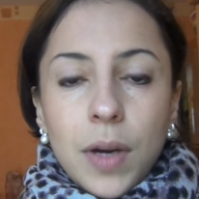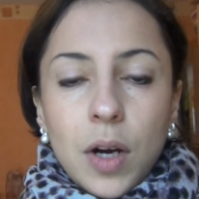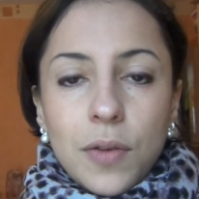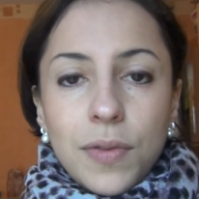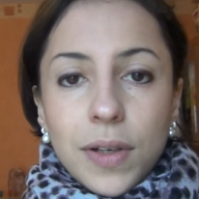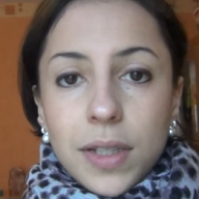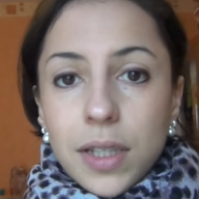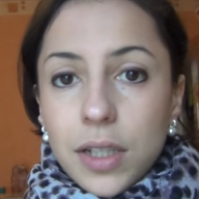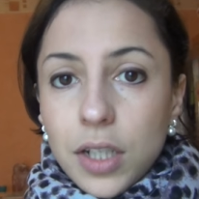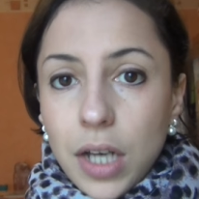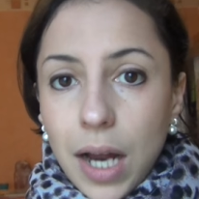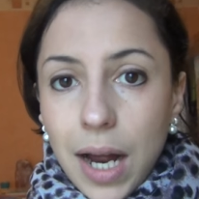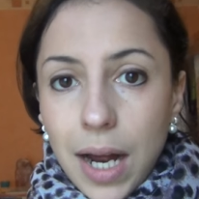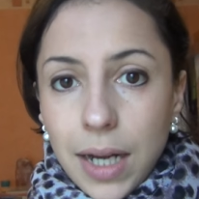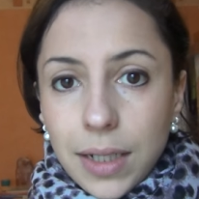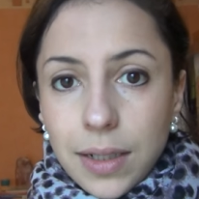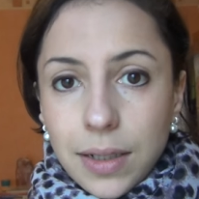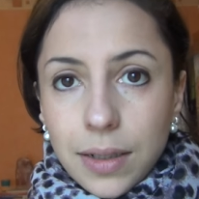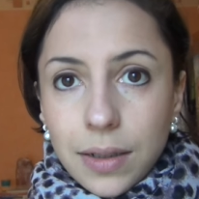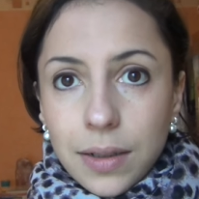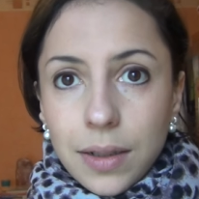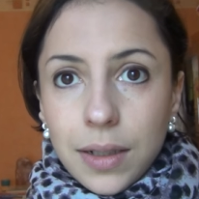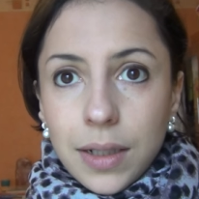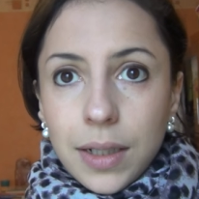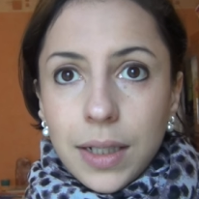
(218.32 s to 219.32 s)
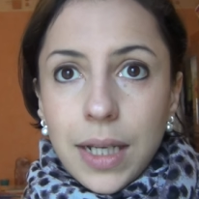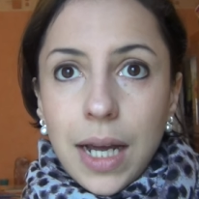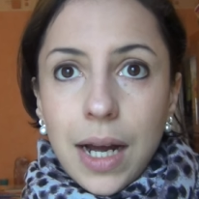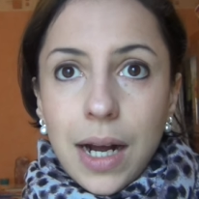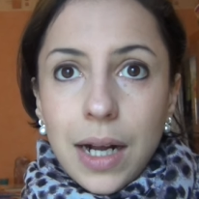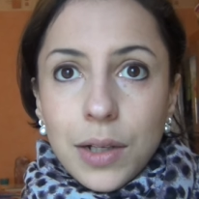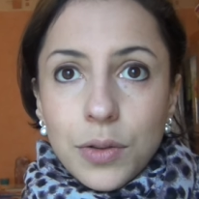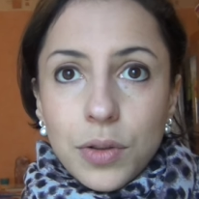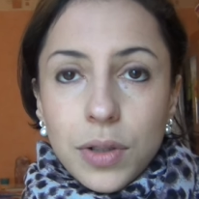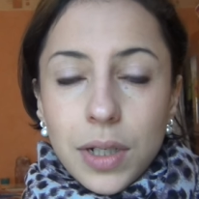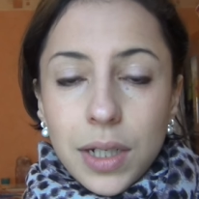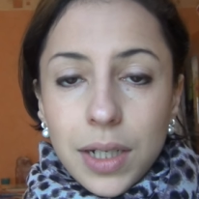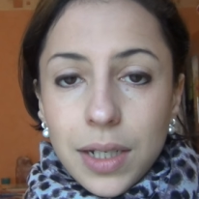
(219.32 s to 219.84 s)
Auf was ich achte? Ja,
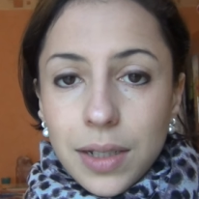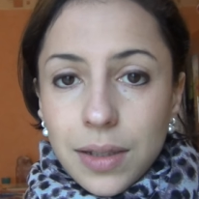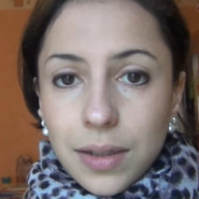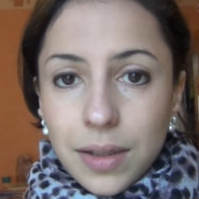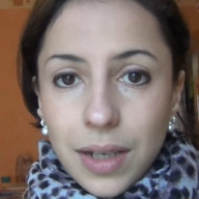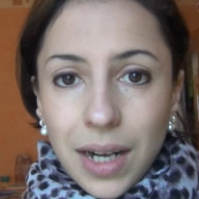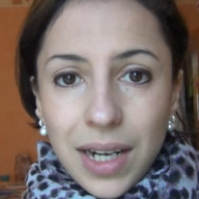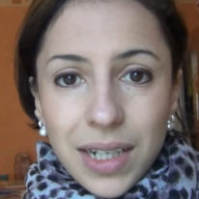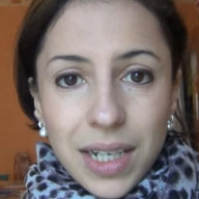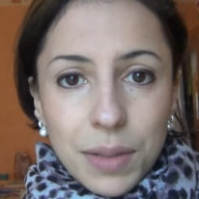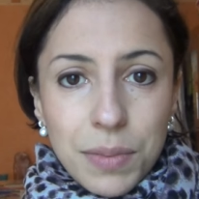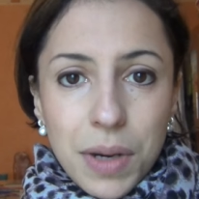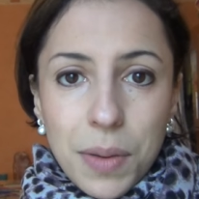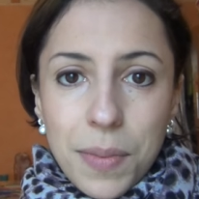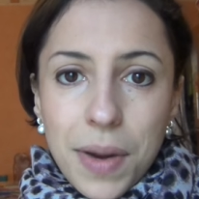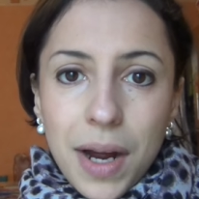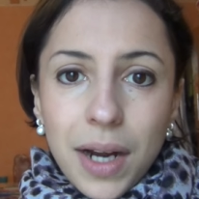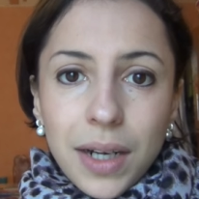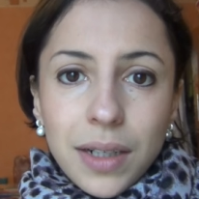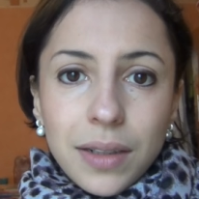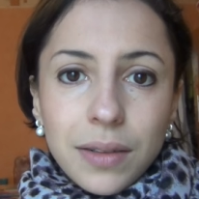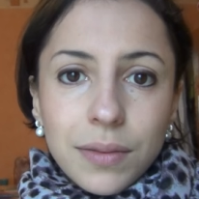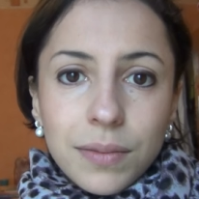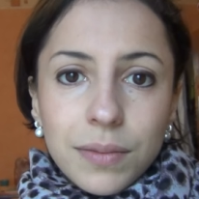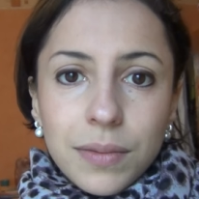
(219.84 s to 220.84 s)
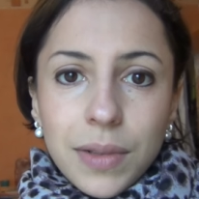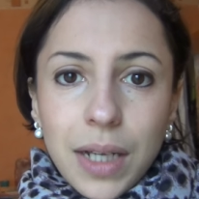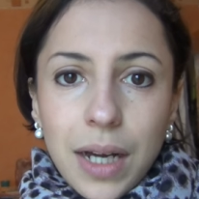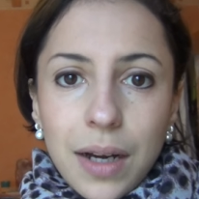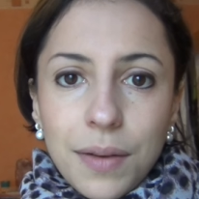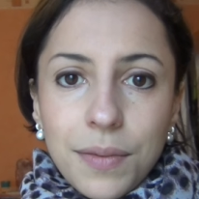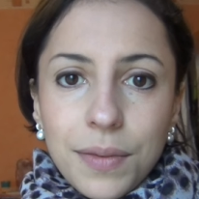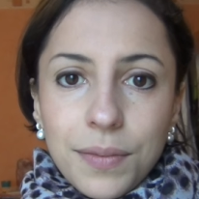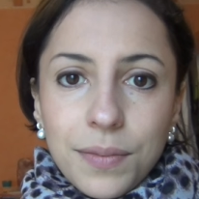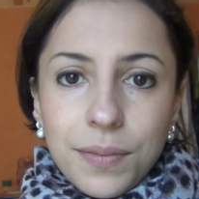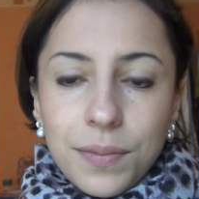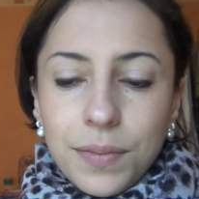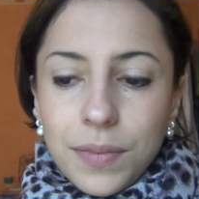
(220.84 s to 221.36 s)
also eine Liste halt immer machen,
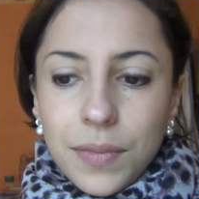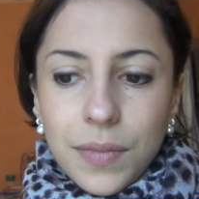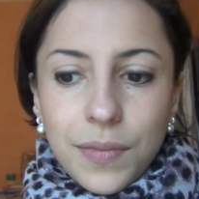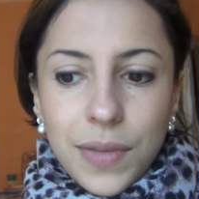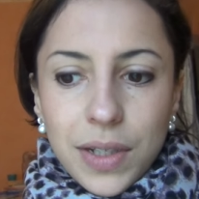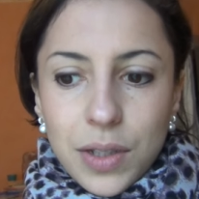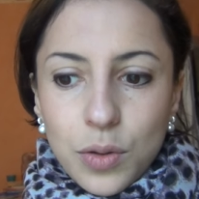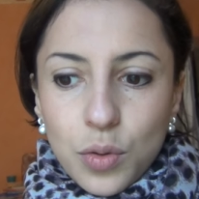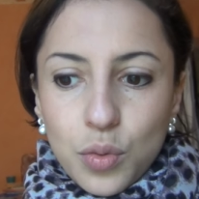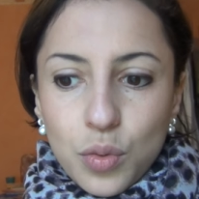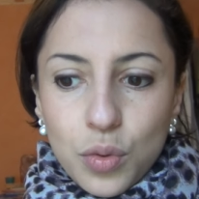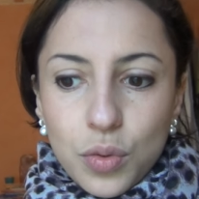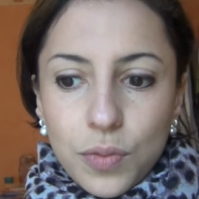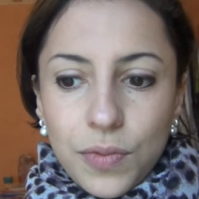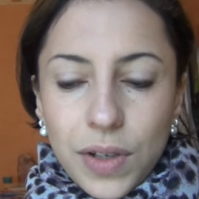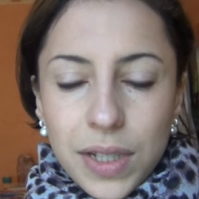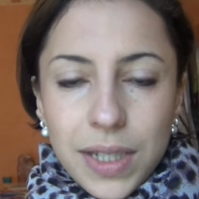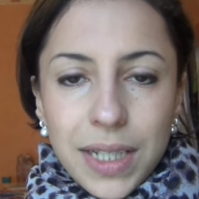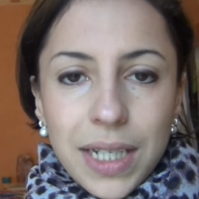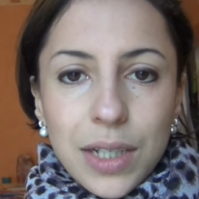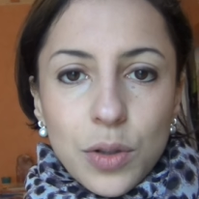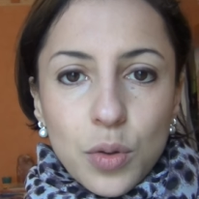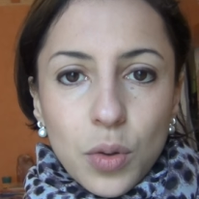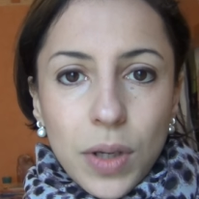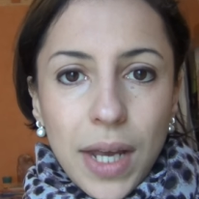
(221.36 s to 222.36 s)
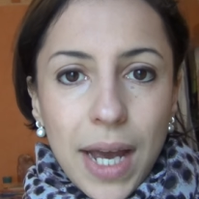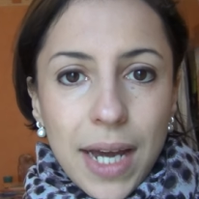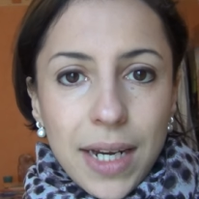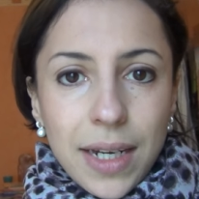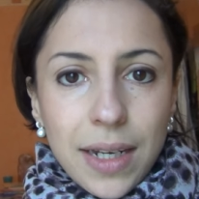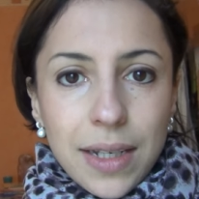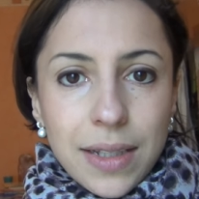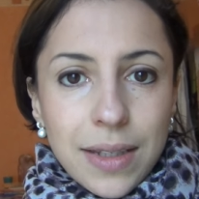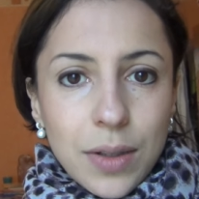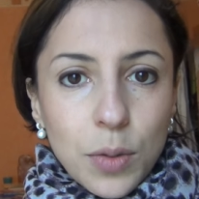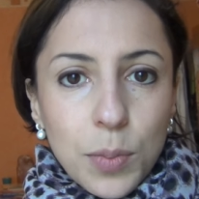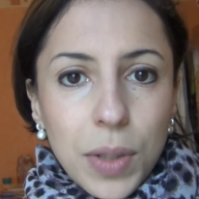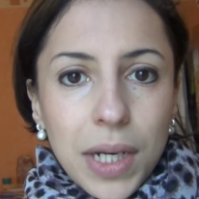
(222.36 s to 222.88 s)
ja, was, du, was ihr so gerne isst.